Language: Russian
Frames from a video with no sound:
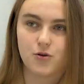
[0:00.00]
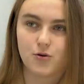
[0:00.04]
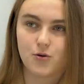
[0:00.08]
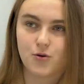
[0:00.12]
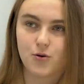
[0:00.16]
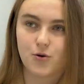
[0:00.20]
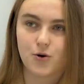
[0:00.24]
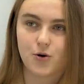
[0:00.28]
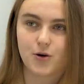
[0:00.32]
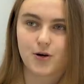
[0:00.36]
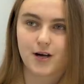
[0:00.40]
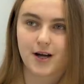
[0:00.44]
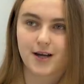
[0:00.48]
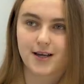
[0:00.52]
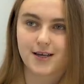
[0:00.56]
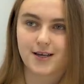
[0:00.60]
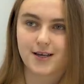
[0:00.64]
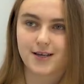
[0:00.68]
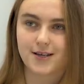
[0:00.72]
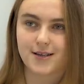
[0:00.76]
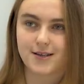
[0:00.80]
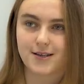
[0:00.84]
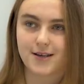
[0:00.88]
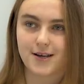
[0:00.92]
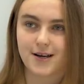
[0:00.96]
до
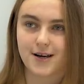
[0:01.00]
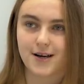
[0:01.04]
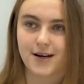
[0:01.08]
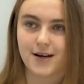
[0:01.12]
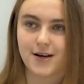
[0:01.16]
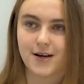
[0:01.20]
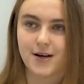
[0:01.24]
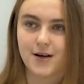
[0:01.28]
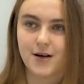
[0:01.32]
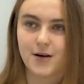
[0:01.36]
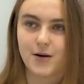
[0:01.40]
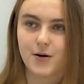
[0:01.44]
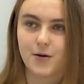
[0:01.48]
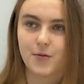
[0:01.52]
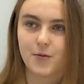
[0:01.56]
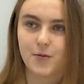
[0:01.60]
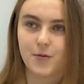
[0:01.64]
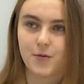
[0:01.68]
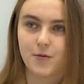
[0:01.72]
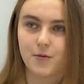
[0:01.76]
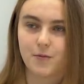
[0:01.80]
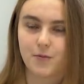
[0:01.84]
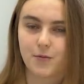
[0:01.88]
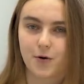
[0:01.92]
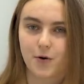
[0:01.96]
каких-то
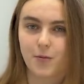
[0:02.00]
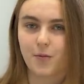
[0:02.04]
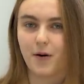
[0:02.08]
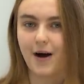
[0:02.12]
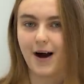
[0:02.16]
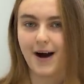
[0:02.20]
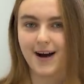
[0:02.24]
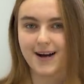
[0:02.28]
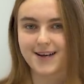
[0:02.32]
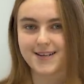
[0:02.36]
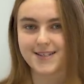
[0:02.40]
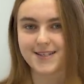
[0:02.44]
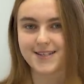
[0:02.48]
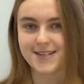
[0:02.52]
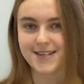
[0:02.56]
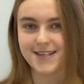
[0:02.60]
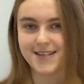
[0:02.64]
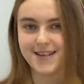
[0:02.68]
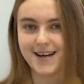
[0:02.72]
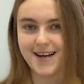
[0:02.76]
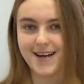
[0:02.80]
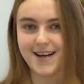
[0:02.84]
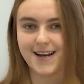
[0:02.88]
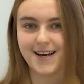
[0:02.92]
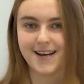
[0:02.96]
промо-акций
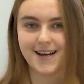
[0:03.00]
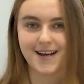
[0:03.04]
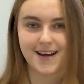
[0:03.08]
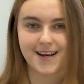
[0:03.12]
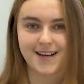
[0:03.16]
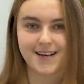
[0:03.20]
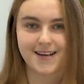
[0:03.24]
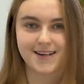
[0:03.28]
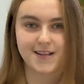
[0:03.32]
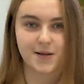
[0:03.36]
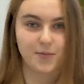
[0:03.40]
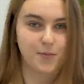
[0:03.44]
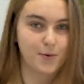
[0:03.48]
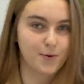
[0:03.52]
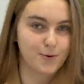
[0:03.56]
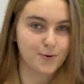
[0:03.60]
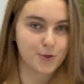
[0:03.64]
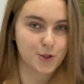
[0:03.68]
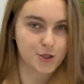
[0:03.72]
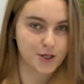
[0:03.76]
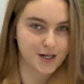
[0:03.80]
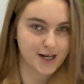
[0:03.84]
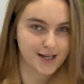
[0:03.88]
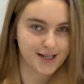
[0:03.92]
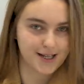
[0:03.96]
да, или каких-то
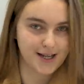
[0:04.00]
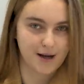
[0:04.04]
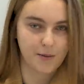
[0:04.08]
плюшек от